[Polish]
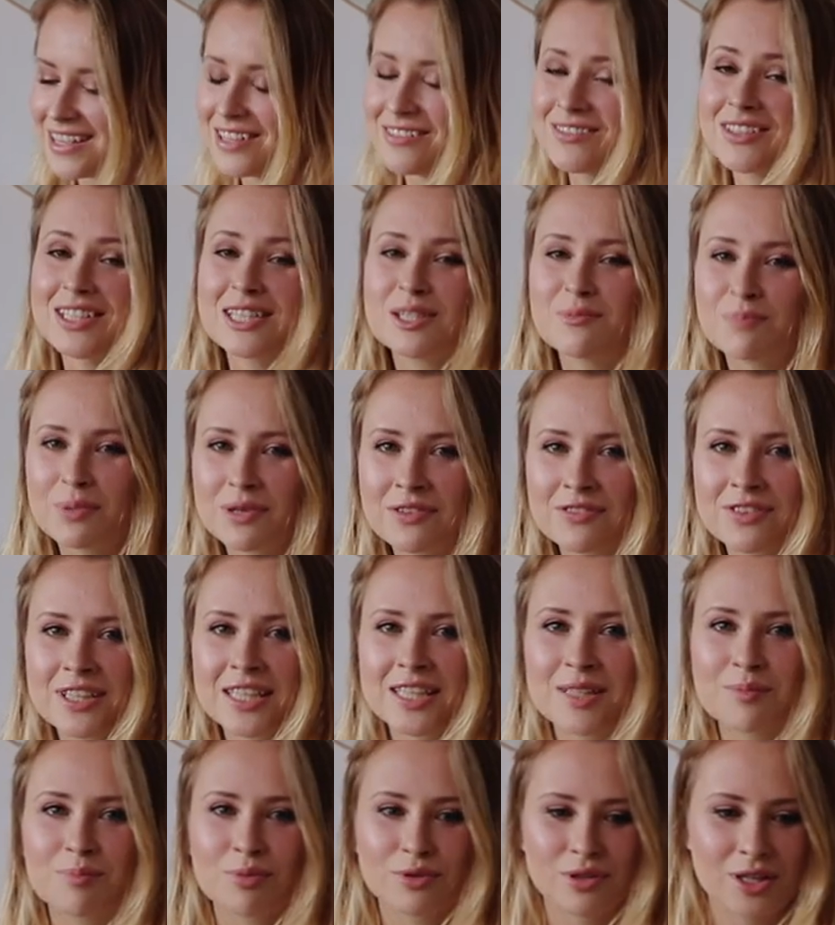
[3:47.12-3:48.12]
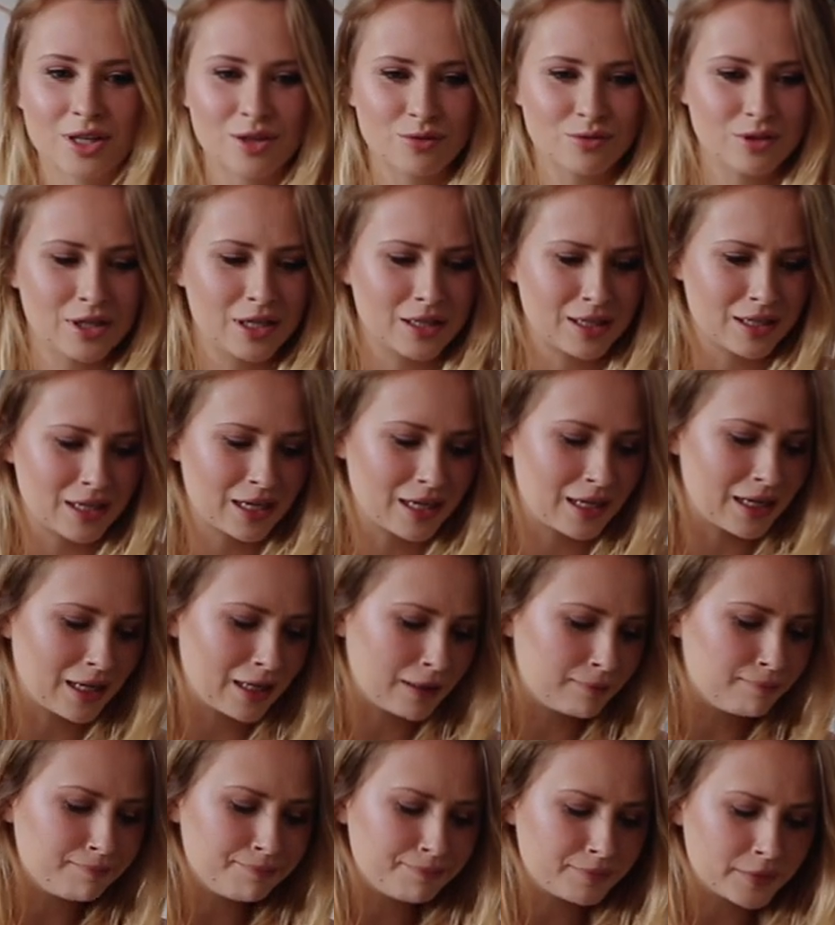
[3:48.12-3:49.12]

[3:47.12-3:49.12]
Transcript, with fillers: Więc pewnie podaruję je,